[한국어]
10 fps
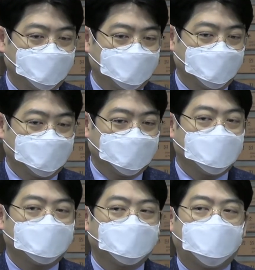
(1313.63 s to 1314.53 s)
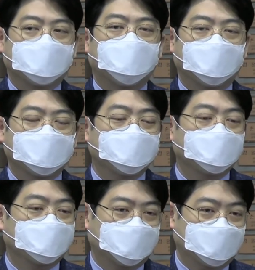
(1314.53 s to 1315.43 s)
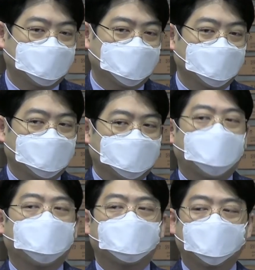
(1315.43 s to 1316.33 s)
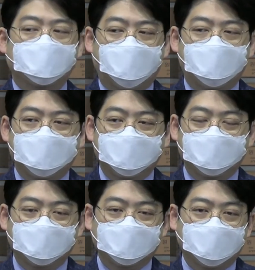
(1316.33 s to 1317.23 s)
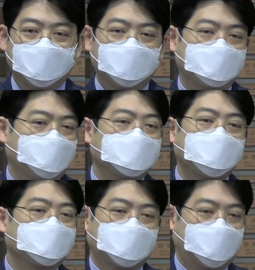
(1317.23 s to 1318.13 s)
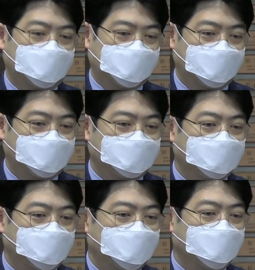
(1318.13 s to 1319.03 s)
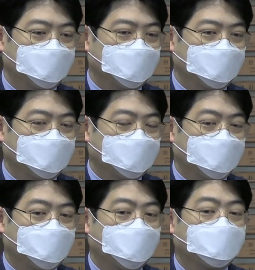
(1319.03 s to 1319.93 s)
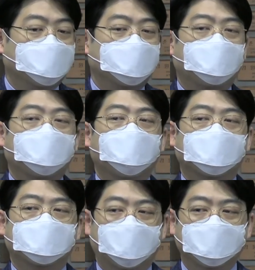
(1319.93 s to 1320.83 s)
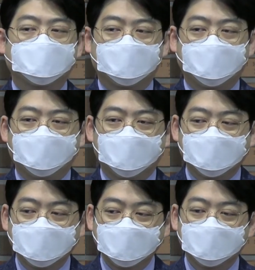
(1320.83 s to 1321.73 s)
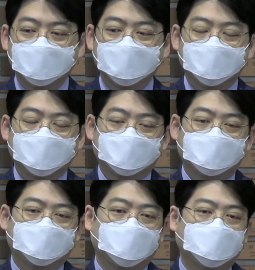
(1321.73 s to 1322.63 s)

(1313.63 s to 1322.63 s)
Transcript: 그 길로 가지 않는 것이 나에게 더 잘 맞는 것을 하나님 너무나도 잘 아시기 때문에 나에게 그 길을 허락하지 않으셨다고 하는 굳건한